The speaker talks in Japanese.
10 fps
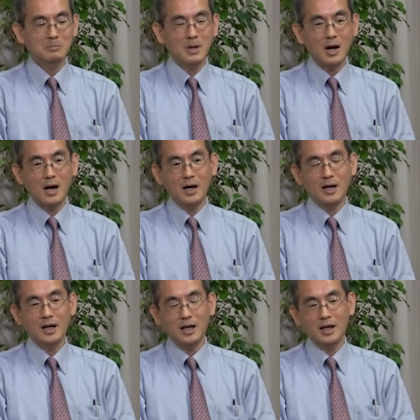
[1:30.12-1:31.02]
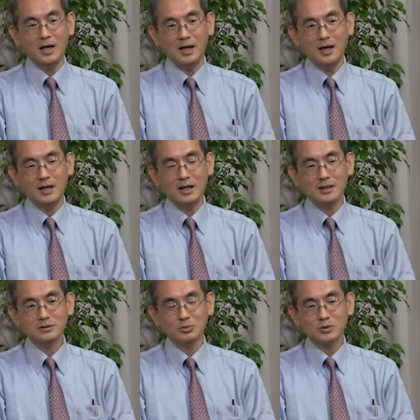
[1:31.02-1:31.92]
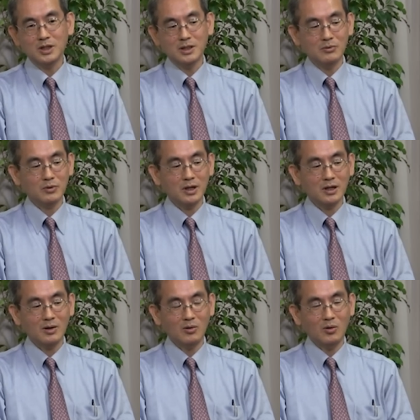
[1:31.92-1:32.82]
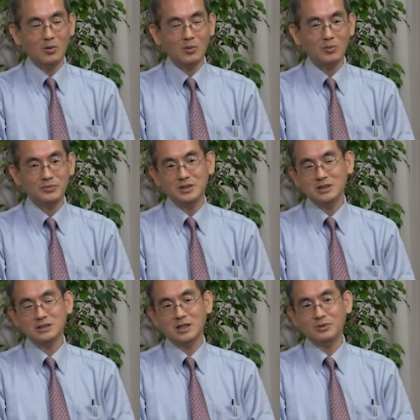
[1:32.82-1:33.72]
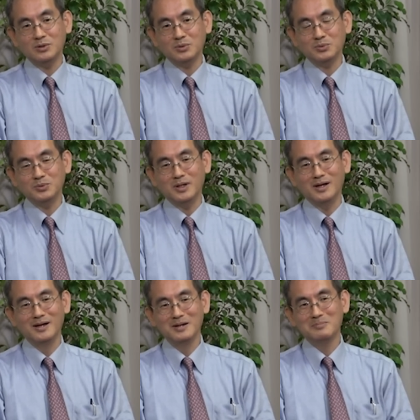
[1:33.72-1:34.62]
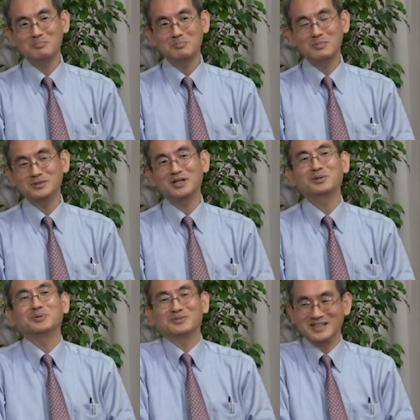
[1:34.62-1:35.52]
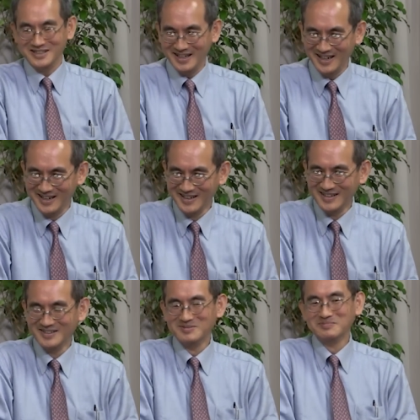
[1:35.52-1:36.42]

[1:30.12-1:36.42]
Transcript: まあ、えーその対談の結果を本にしたということで、まあ、ぜひ読んでください。はい、小